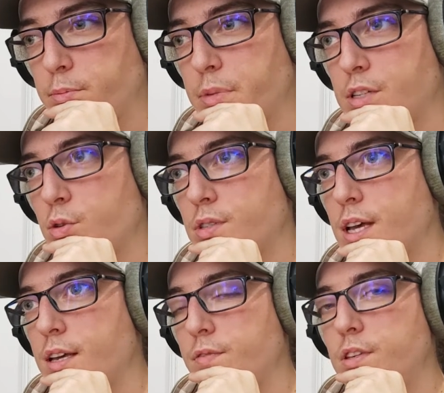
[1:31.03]
parce que
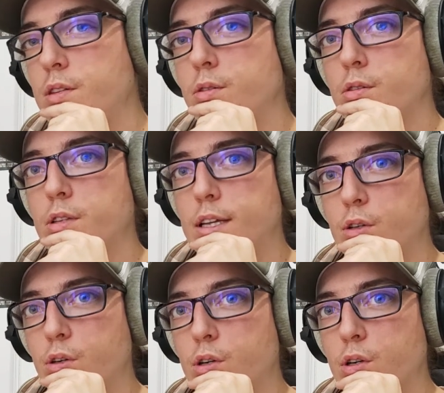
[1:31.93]
ça évite euh,
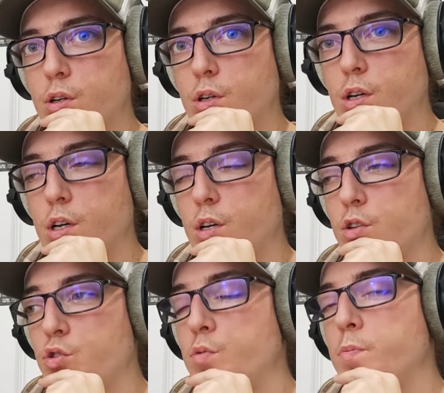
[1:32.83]
d'être euh,
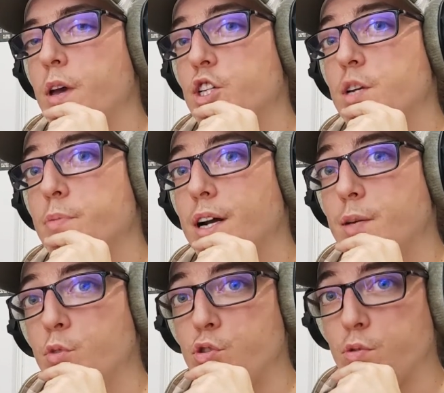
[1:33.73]
submergé par
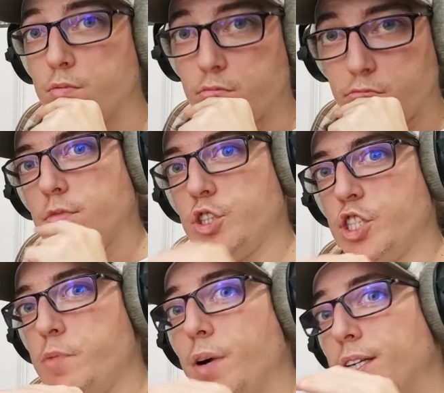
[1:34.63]
l'émotion. Je
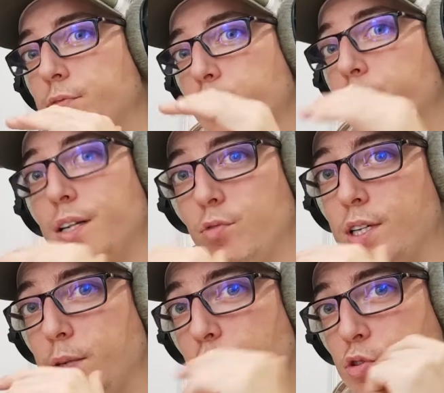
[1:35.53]
dis pas qu'il faut pas
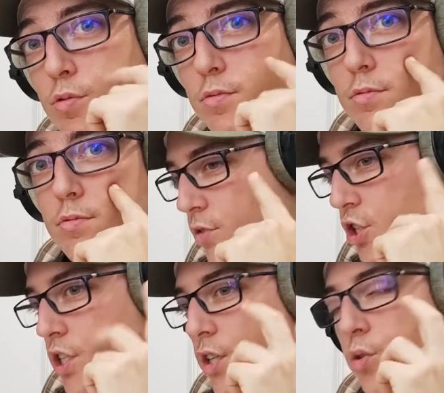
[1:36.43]
avoir d'émotion,
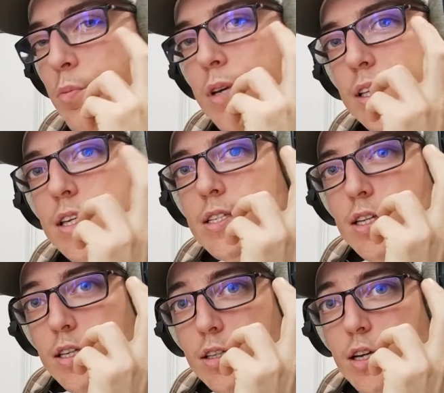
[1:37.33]
je dis que
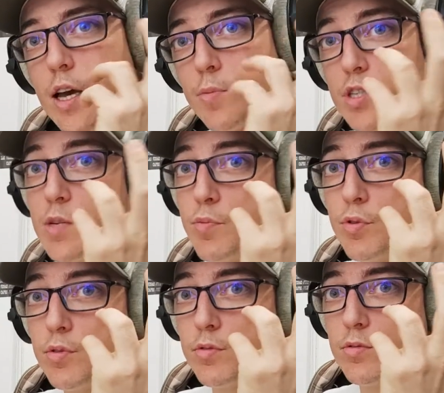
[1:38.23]
maîtriser un petit
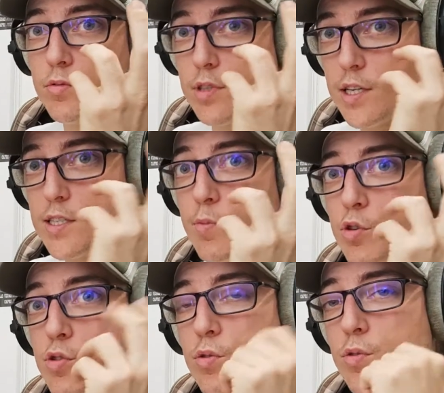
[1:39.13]
peu les
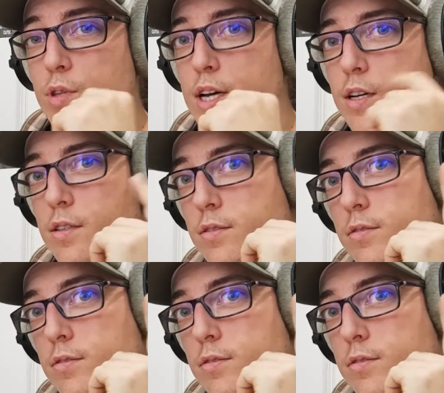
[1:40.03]
émotions qu'on a,